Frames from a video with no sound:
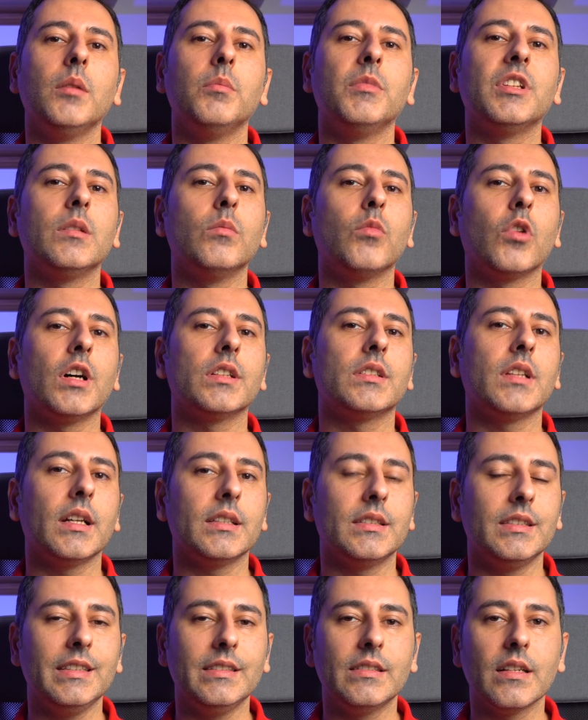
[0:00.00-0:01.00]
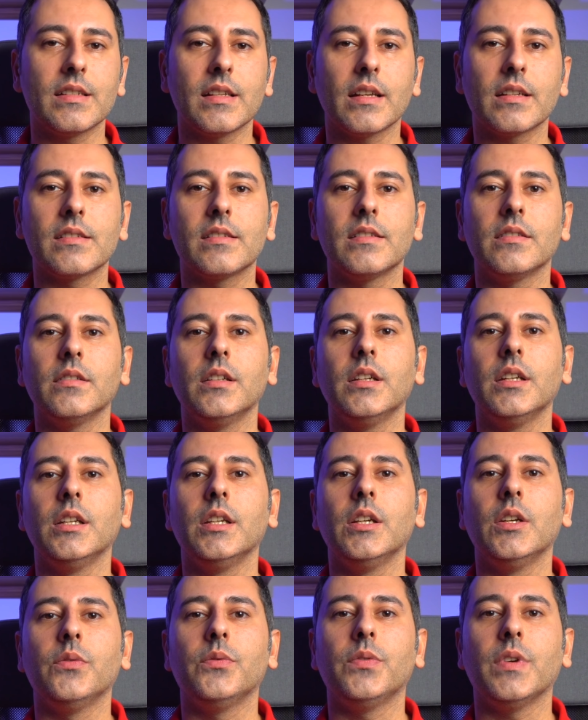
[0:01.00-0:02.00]
مثل مقاطعة نيدا زاكسن
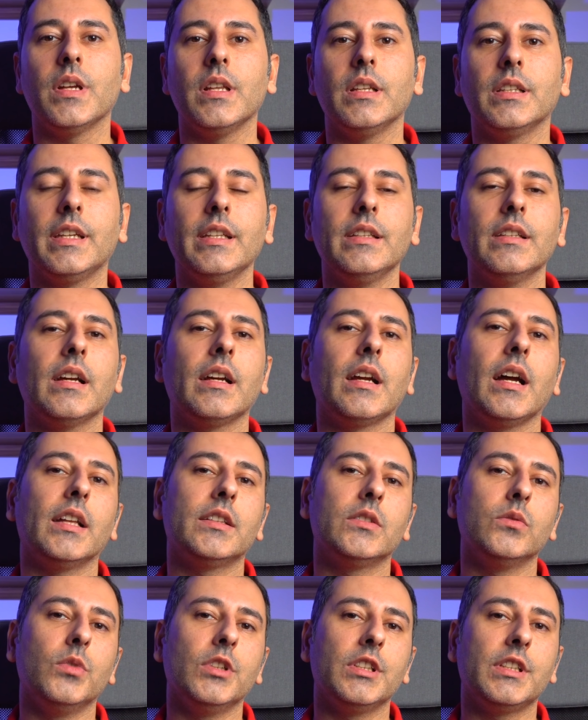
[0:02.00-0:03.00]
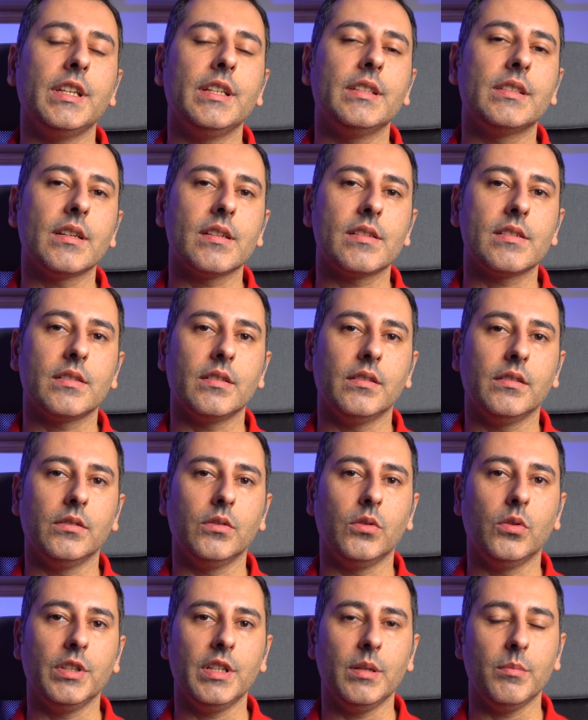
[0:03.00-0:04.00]
فالكينداغارتن والكيتاس آه،
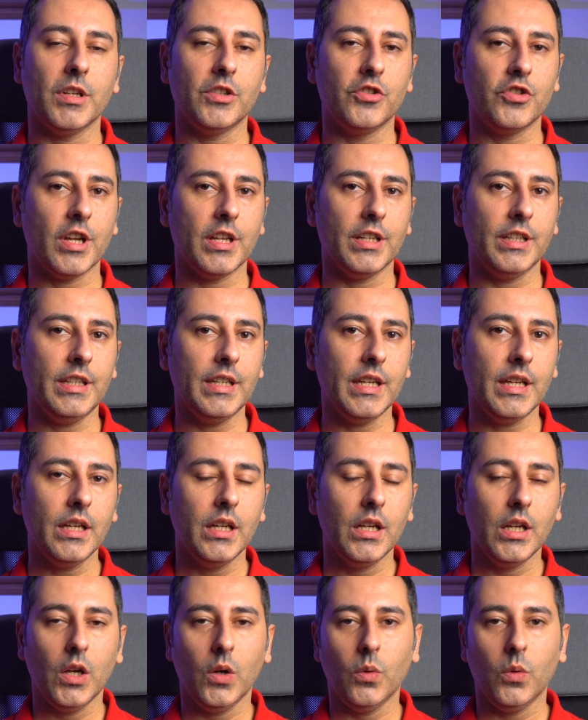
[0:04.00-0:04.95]
هون مجانية